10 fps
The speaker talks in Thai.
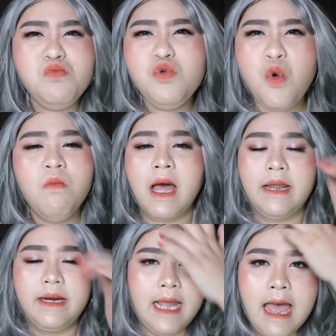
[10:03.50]
นุ่มๆ
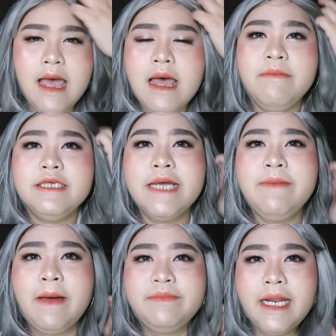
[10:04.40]
อ่ะนะคะไม่ใช่
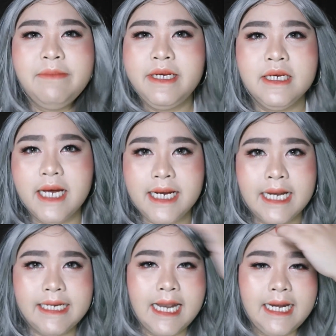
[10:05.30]
แบบนั้นไม่ถึงข
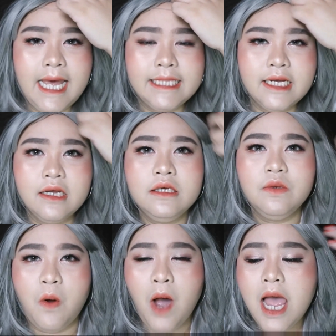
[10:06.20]
นาดนั้นนะคะแต่ก็คื
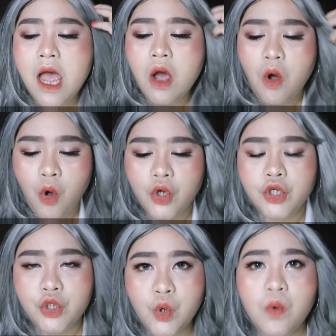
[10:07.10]
อบอกว่าขน
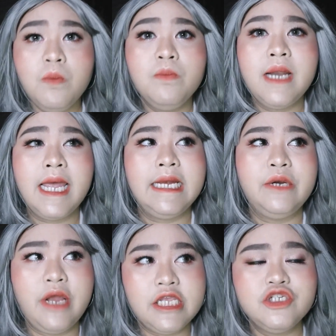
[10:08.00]
นุ่มใน
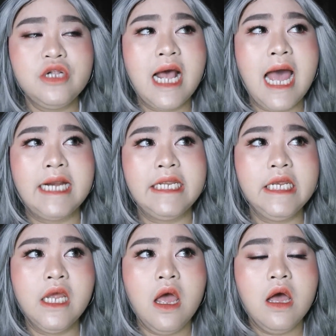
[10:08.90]
เรนจ์ราคา
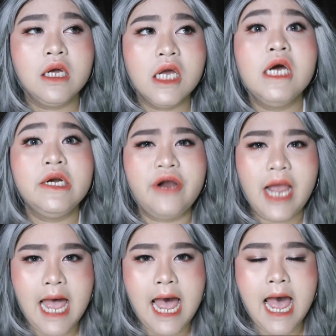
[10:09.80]
ที่เกินรา
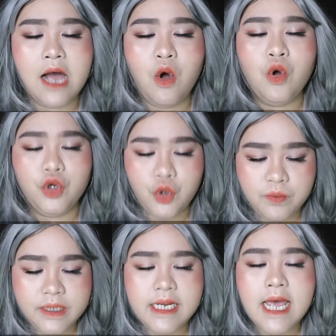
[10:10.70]
คาขนนุ่
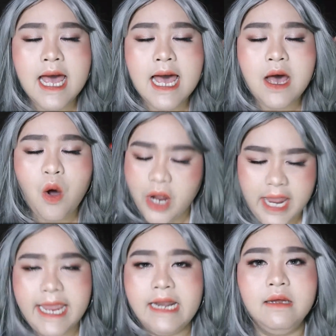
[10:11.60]
มที่โอเค
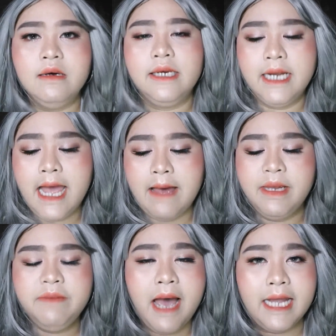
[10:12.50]
เลยนะคะ
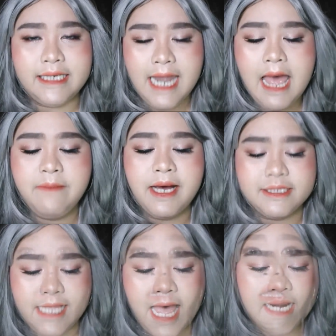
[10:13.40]
ไม่บาดหน้าบา
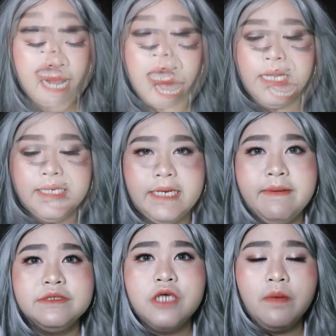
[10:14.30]
ดตานะคะที่
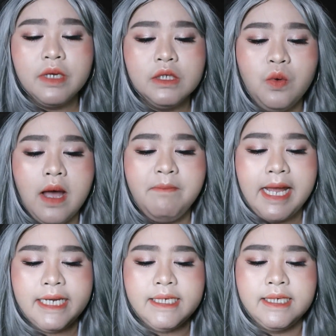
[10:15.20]
เราชอบก็คือว่ามัน